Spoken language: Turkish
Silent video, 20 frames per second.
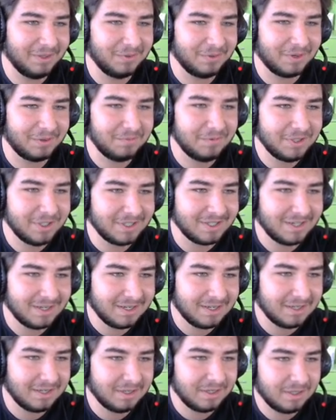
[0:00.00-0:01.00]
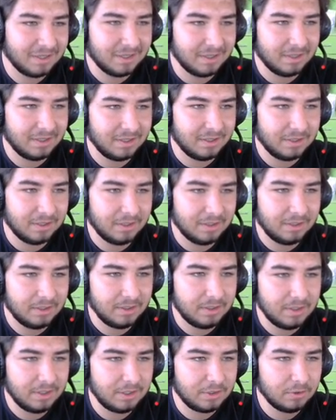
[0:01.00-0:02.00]
uğramış
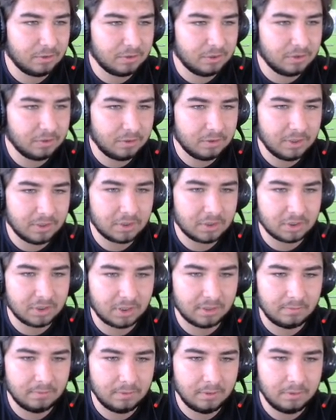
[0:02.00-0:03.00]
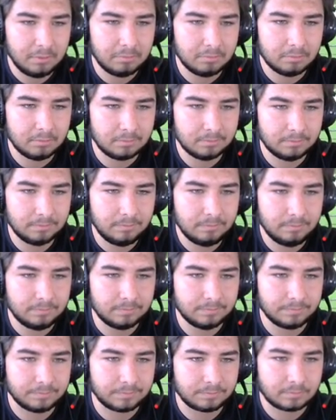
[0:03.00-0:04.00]
2.4 yaşında mı?
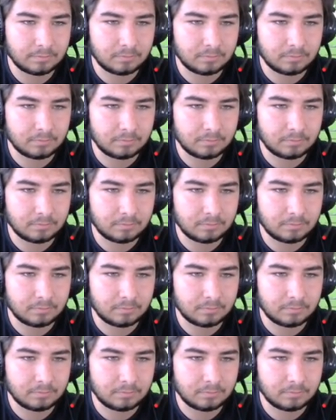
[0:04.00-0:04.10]
Hmm.